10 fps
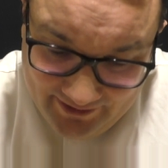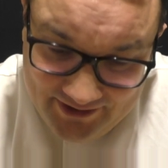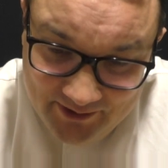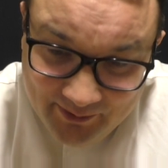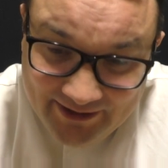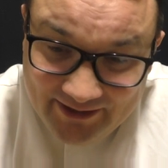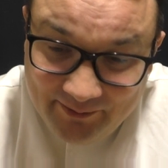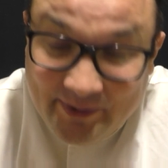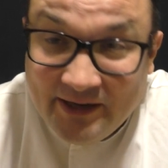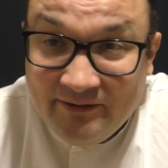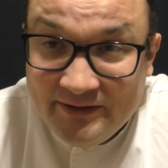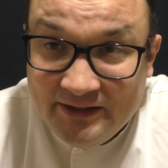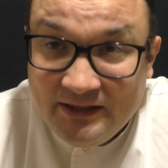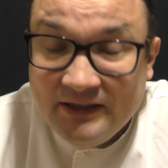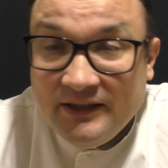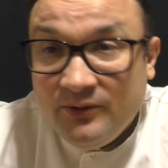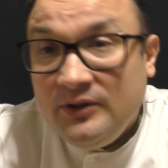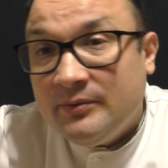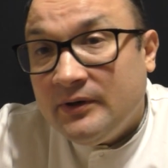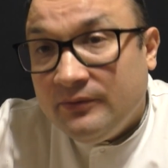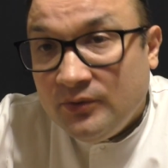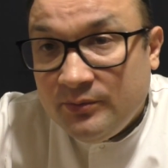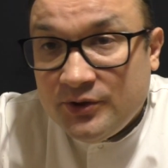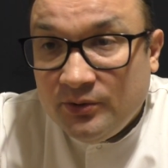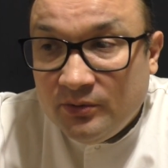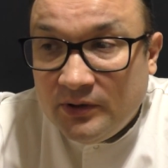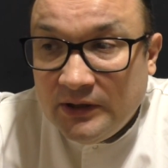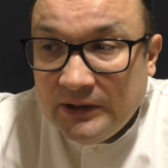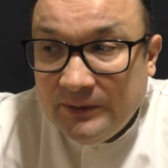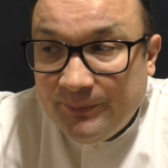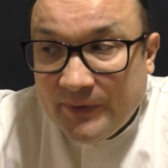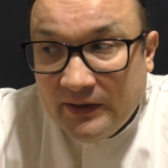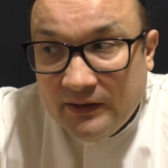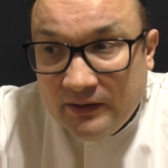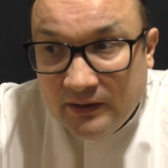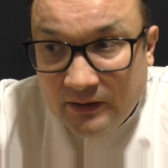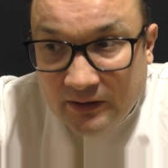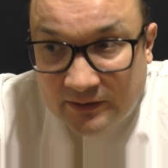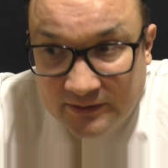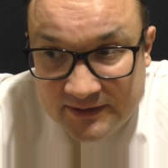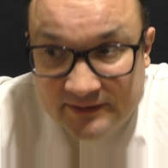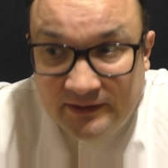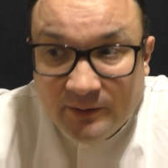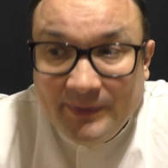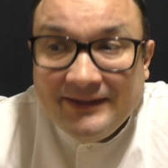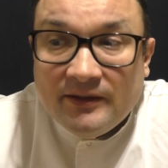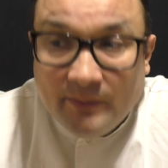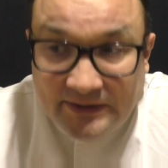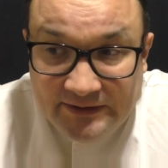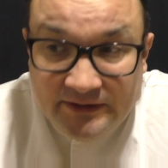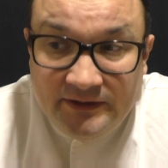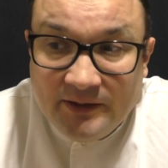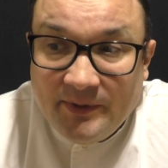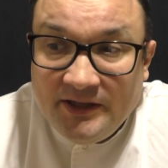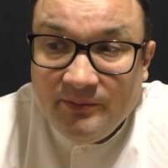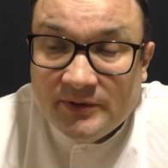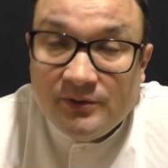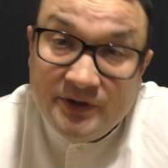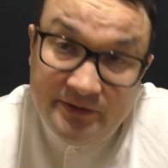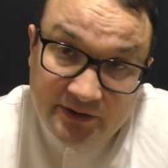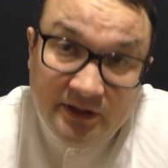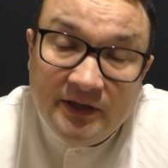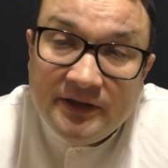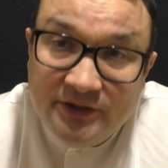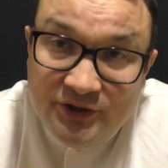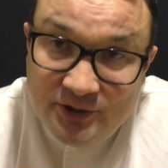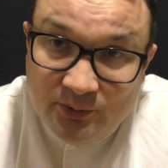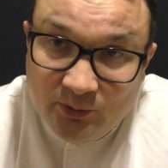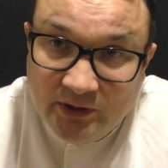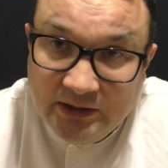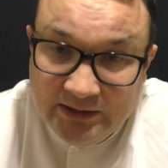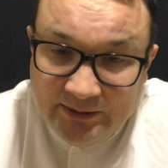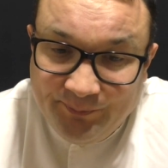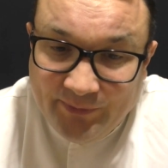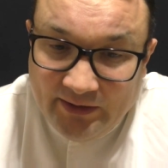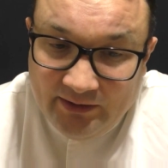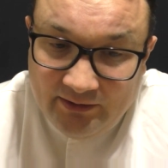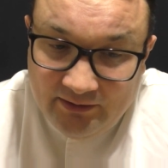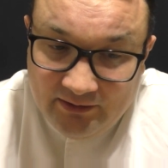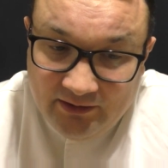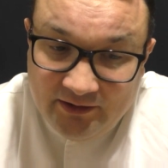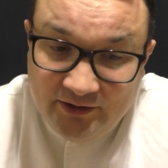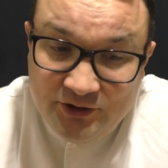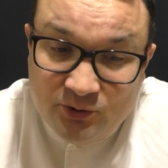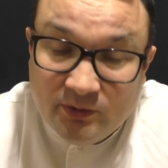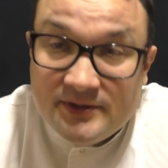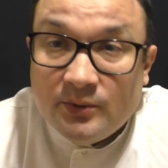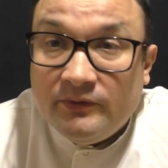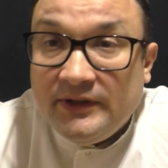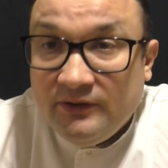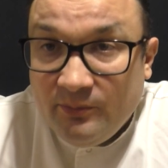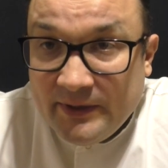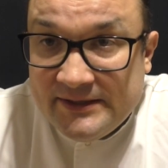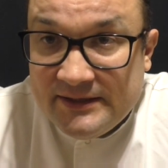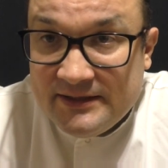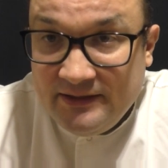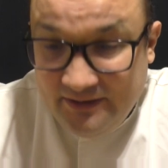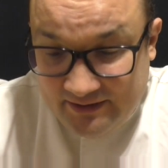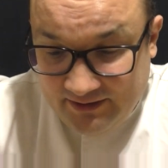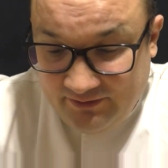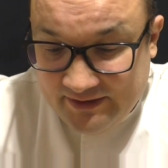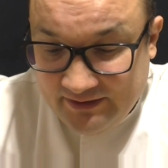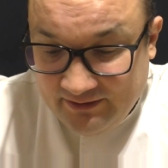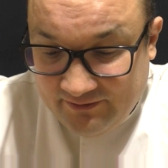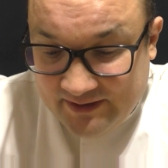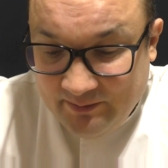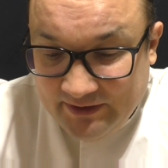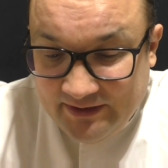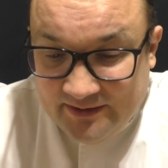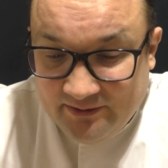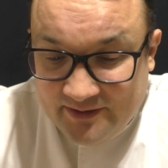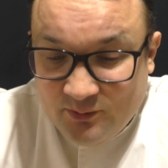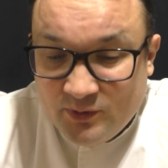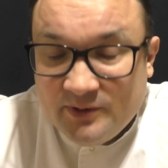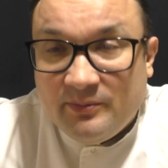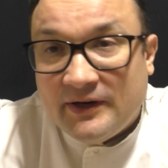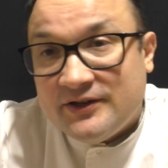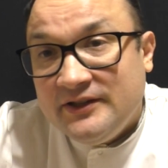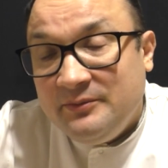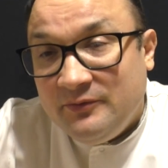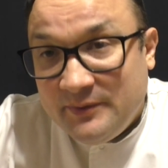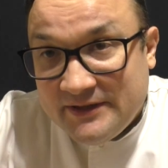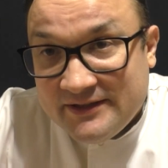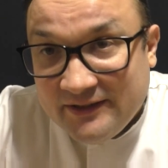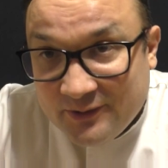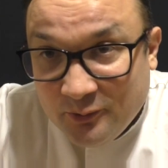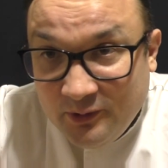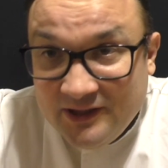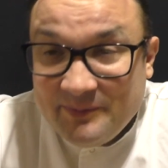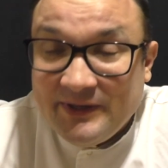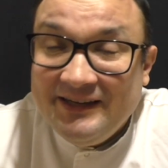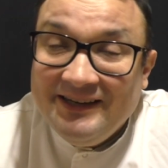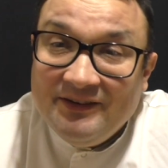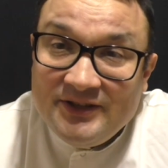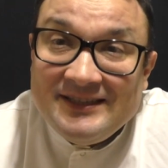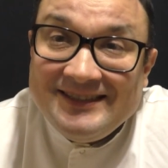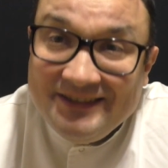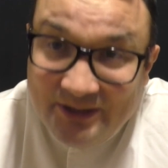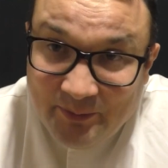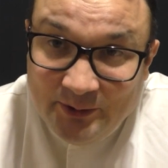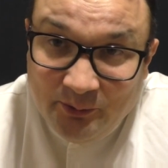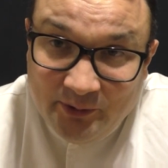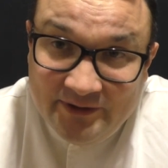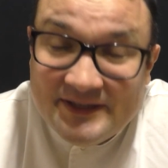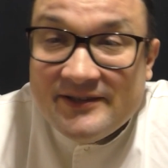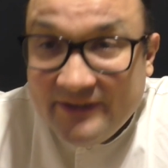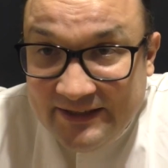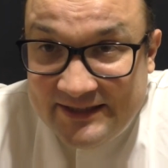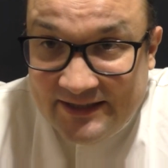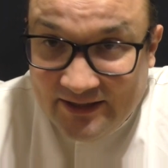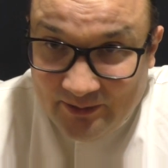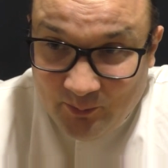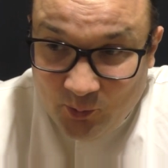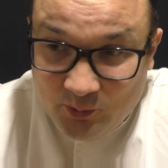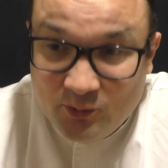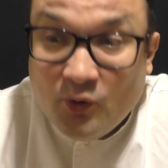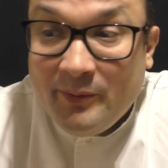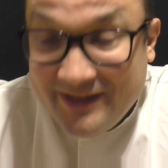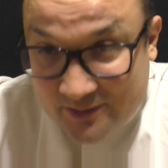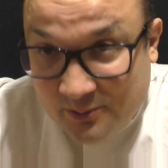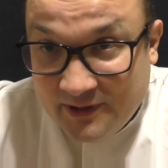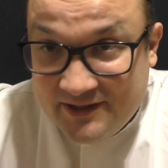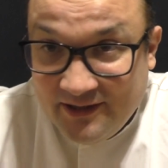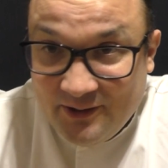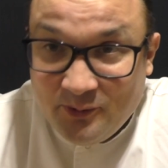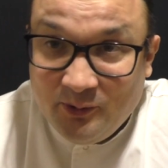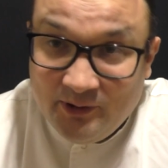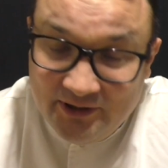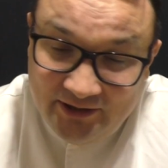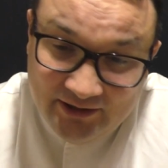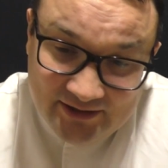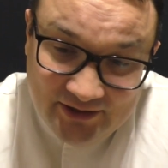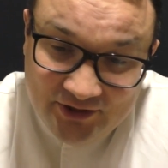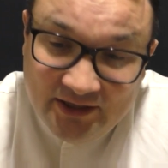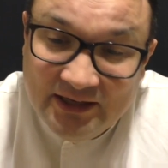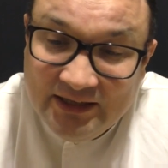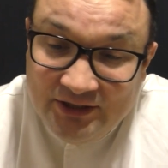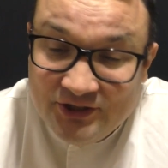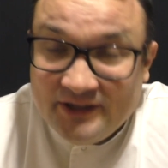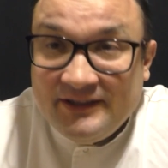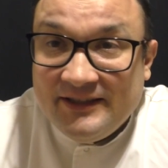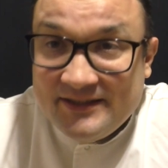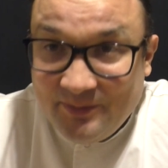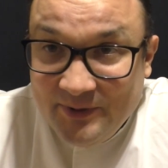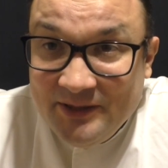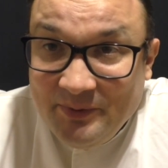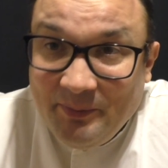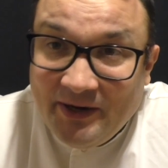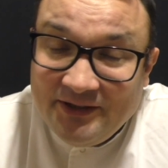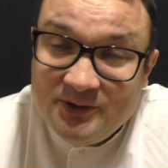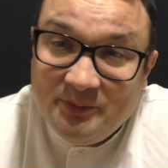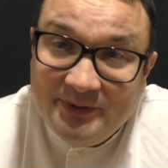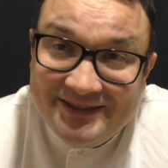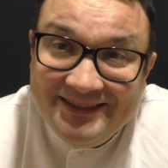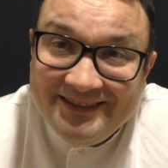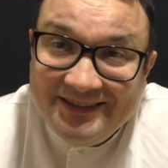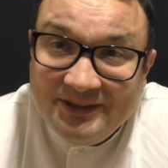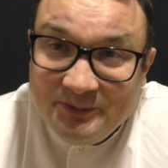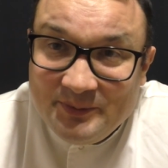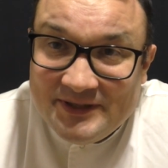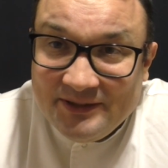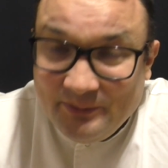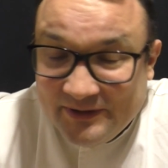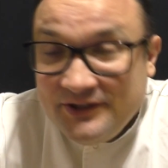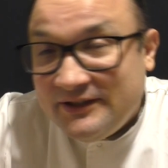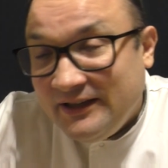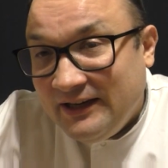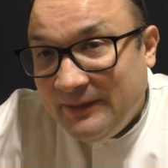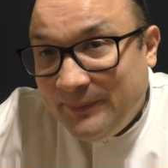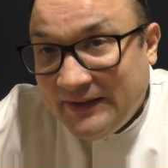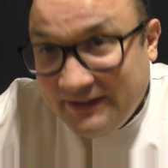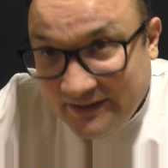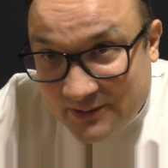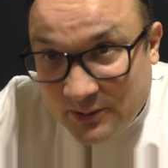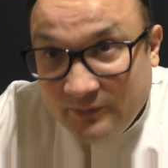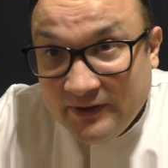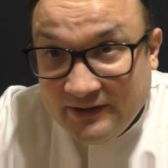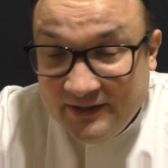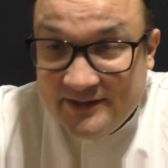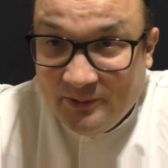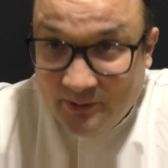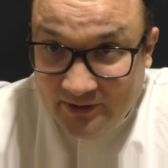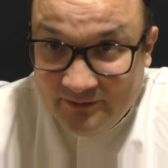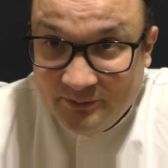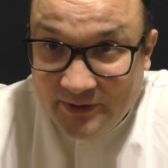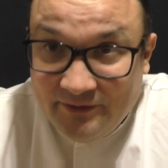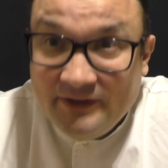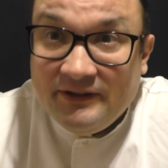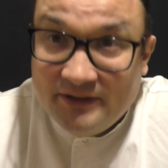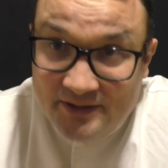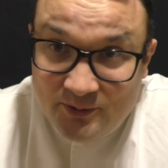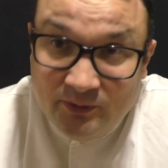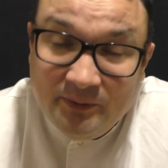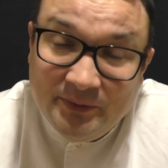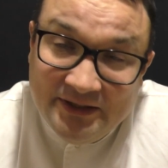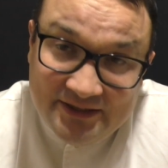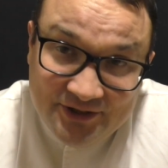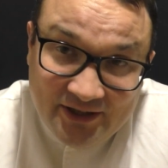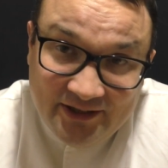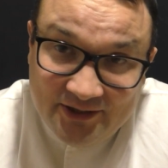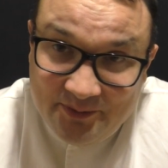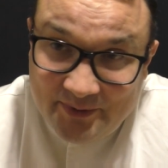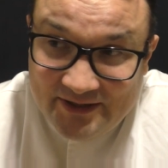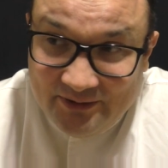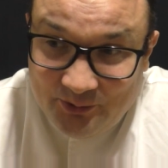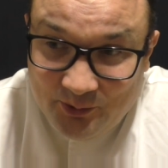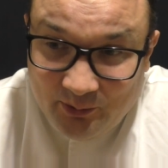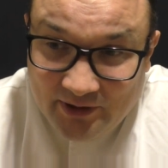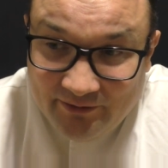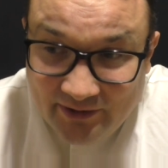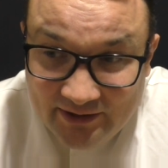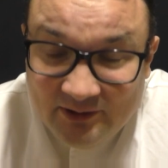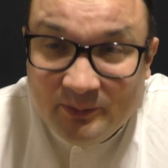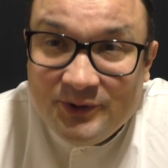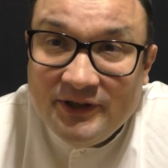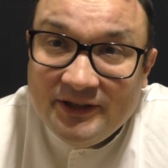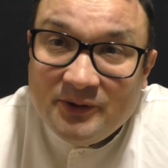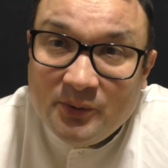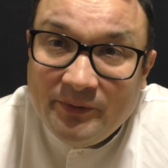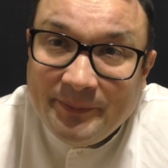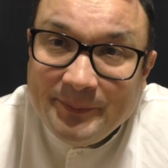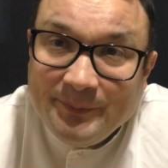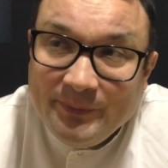врачи-маляры, правы, да, но не правы в том, что а, действительно при дерматите необходимо исключать всегда аллергическую, а, аллергическую основу данного процесса и, соответственно, взаимодействовать с кожными поражениями вместе с аллергологами. В частности, дерматологи со своей стороны могут, кроме консультации аллерголога, да, назначить те же антигистаминные препараты, что было сделано данному пациенту, назначить на третья сульфа сульфат, кальциевый гликолат внутривенно, озон. Мы назначили также пациенту еще ультрафиолетовое облучение крови.